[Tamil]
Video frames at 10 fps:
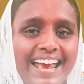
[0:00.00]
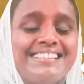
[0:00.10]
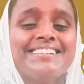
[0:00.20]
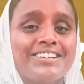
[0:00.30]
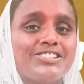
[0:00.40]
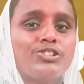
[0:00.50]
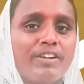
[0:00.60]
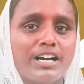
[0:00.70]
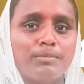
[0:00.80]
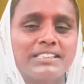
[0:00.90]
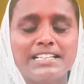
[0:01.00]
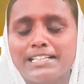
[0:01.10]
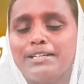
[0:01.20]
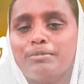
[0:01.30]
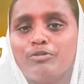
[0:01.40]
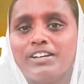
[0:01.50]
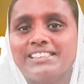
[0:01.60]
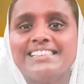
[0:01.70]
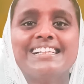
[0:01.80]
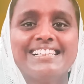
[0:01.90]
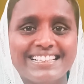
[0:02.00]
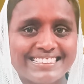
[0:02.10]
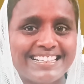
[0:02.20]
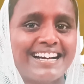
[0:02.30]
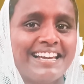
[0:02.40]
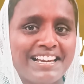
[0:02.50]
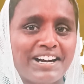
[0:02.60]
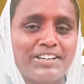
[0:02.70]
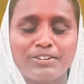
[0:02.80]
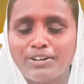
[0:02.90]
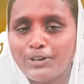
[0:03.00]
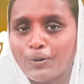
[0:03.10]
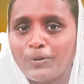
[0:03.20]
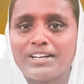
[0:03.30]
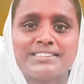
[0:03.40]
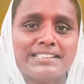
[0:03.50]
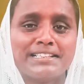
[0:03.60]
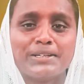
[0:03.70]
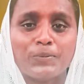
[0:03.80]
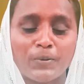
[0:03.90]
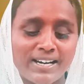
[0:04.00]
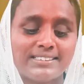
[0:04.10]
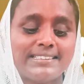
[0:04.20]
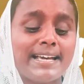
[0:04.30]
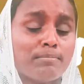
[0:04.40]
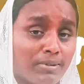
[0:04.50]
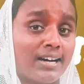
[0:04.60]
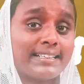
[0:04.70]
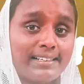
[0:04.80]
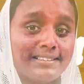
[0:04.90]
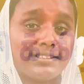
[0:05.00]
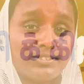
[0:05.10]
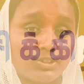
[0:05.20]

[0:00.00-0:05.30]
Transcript: இயேசு கிறிஸ்துவின் நாமத்தில் அன்பின் வாழ்த்துக்கள் இந்த நாளில் ஆண்டவர் உங்களுக்கு தருகிற வார்த்தை மார்க் எழுதின